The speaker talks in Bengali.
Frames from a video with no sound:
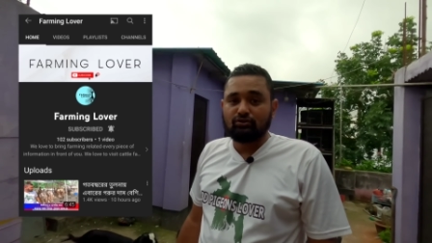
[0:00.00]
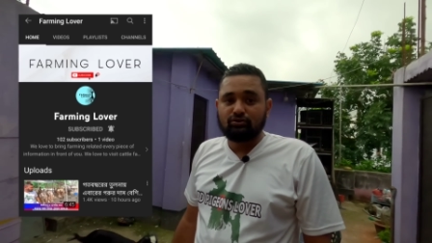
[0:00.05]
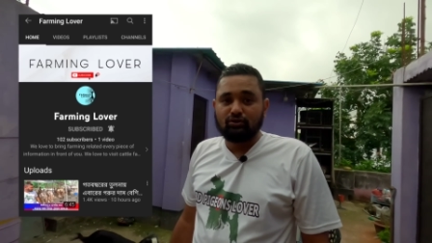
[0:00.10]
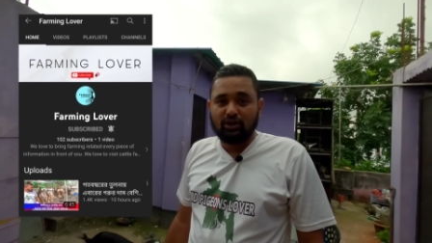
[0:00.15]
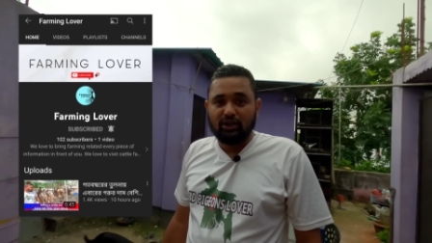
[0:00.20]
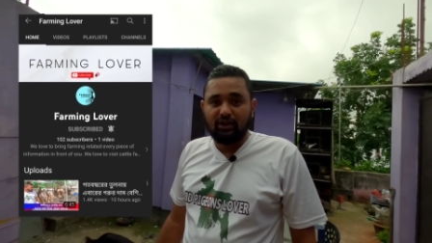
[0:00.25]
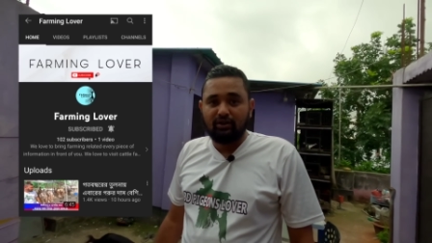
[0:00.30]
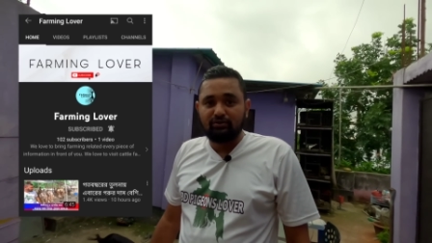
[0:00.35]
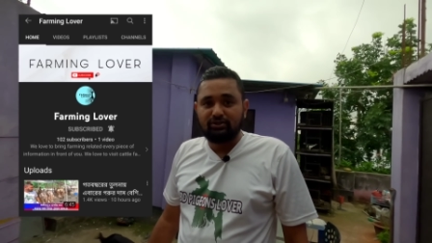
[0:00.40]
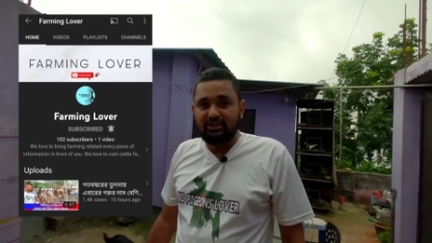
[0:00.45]

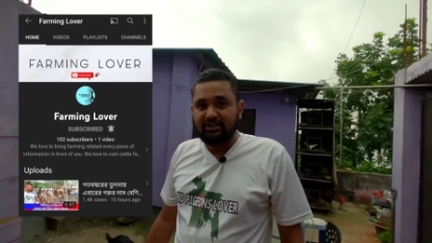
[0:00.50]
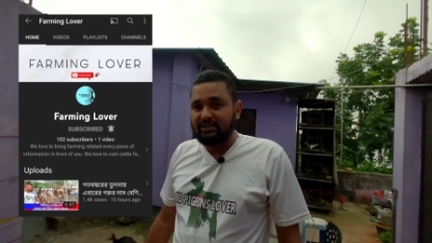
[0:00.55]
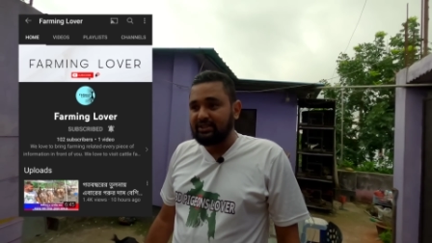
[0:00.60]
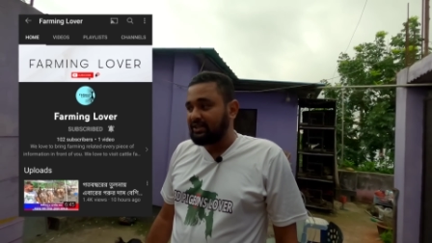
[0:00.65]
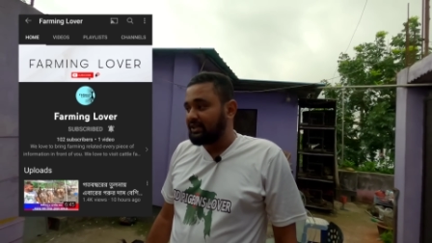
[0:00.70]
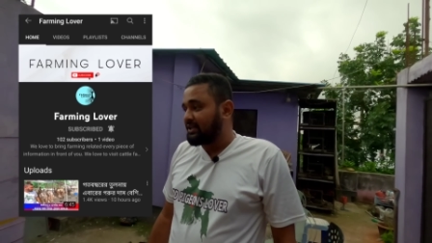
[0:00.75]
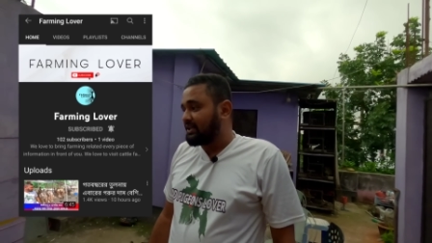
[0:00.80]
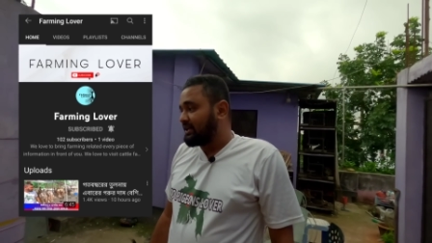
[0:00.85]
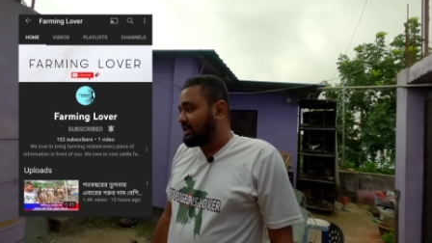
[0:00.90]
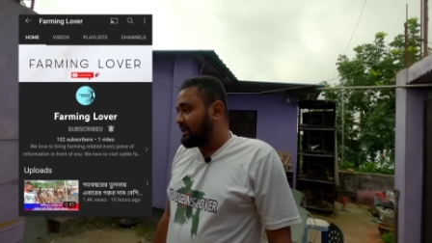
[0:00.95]
যত্ন নেওয়া উচিত
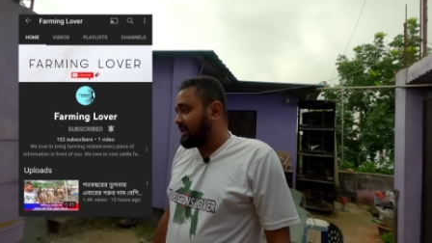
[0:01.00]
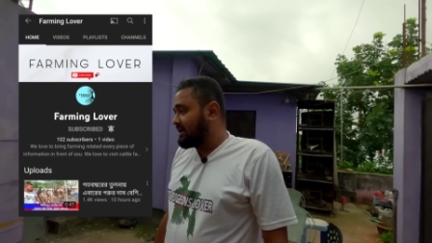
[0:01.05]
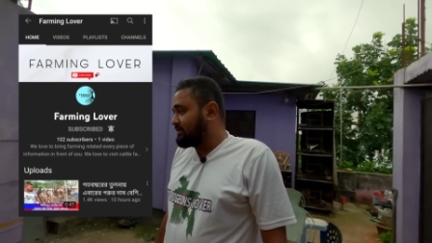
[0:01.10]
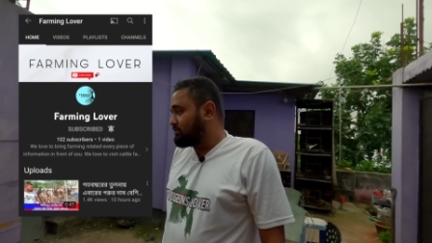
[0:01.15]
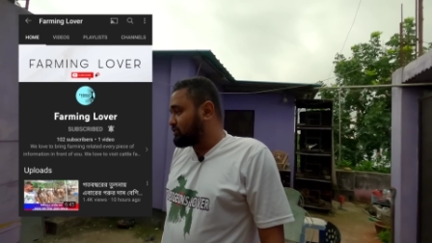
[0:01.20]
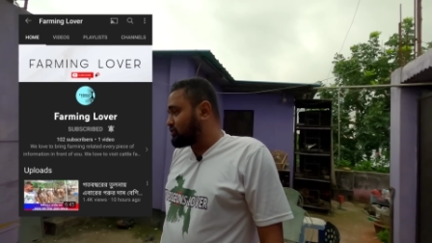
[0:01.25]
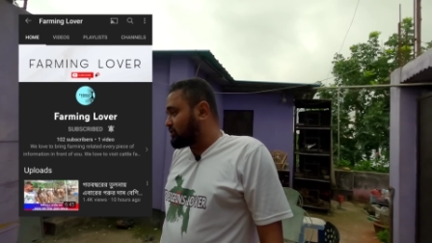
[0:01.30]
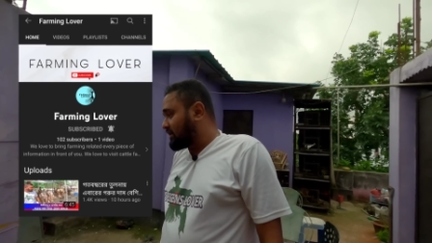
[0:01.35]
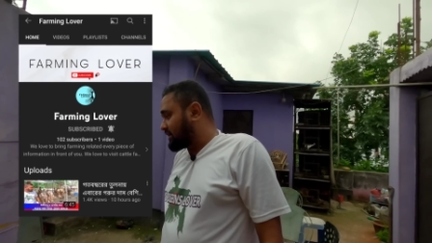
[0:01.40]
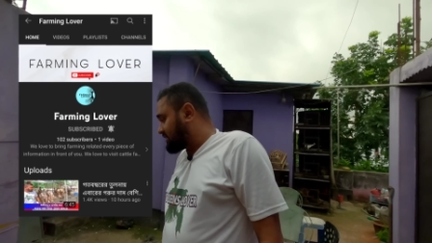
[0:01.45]

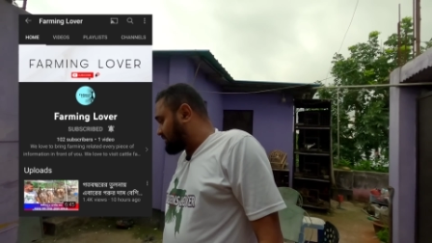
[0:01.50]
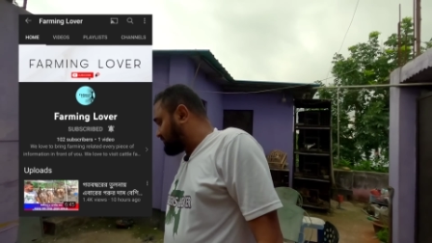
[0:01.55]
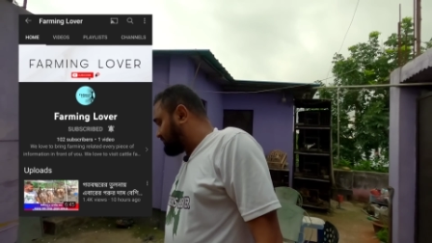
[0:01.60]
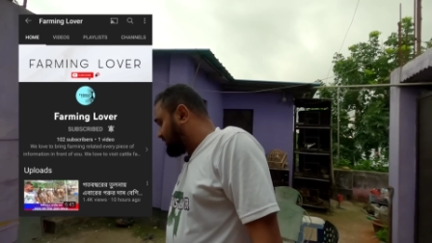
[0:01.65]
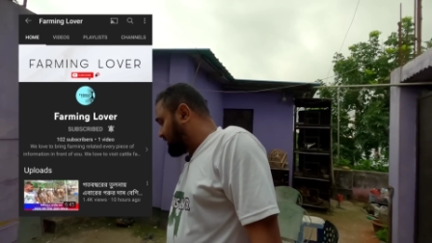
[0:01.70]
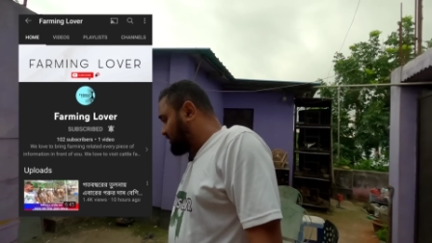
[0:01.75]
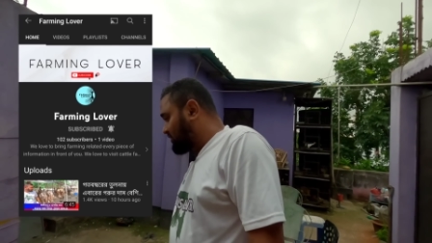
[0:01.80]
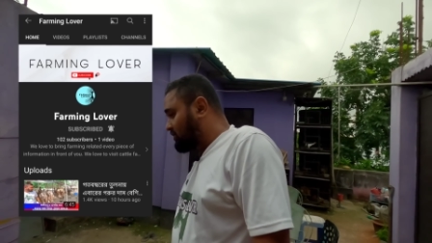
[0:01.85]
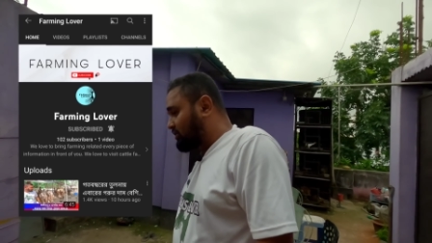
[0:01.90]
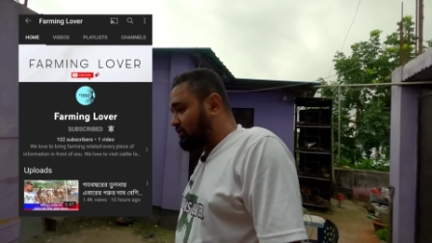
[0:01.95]
এই বিষয়ে একটা
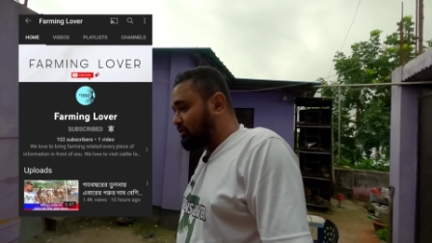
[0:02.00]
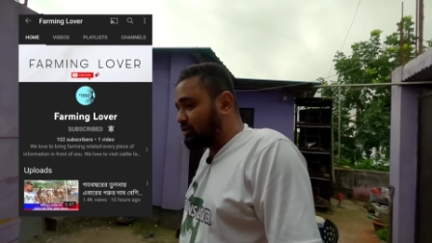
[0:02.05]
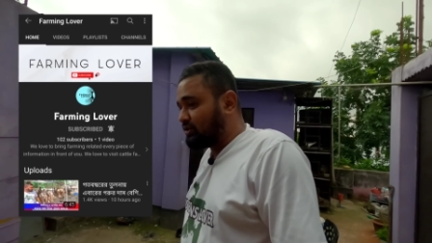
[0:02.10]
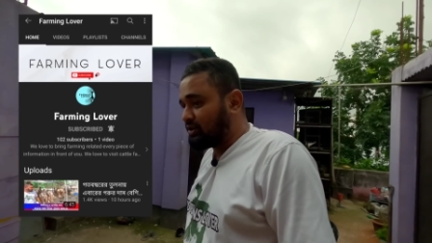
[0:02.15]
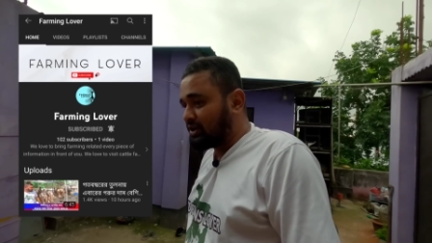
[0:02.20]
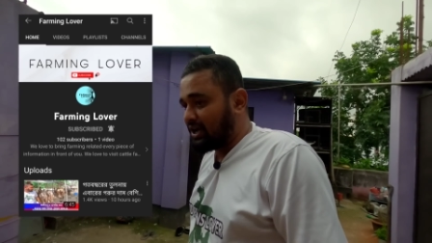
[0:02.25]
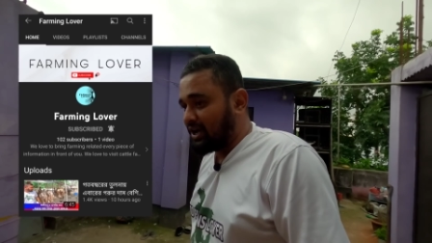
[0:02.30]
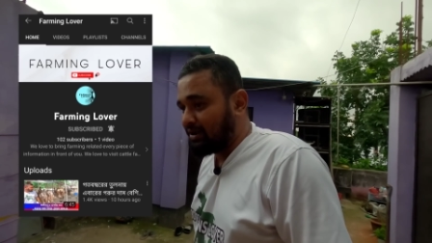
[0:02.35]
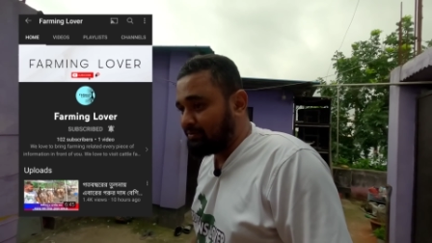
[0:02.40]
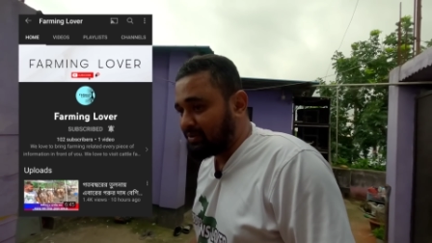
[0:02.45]
ভিডিও
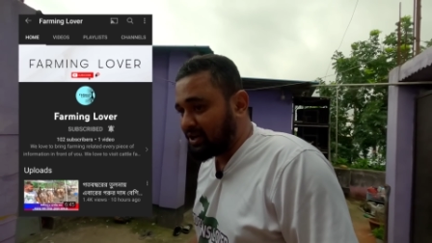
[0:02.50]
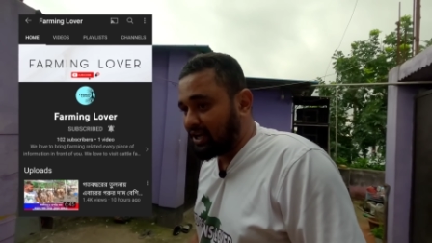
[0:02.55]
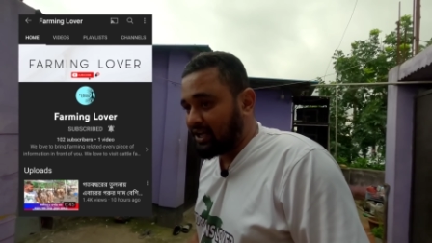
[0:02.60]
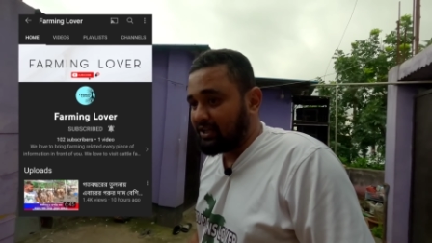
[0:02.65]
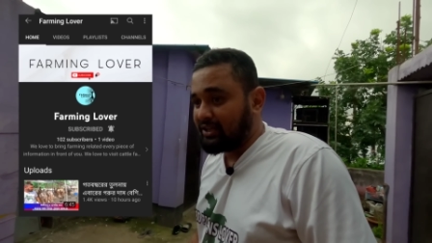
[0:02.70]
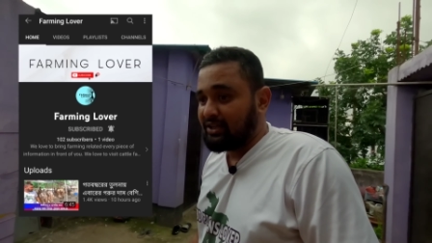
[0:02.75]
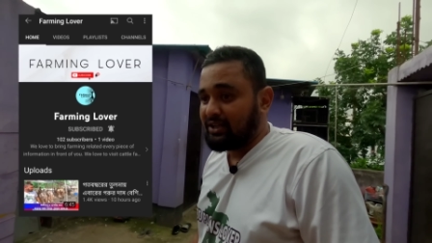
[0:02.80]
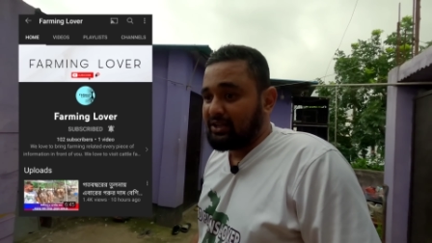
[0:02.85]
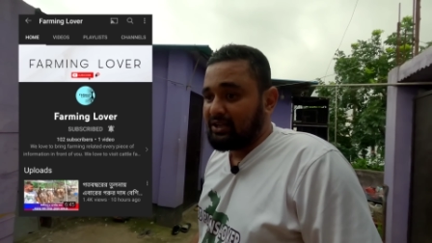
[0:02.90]
আমরা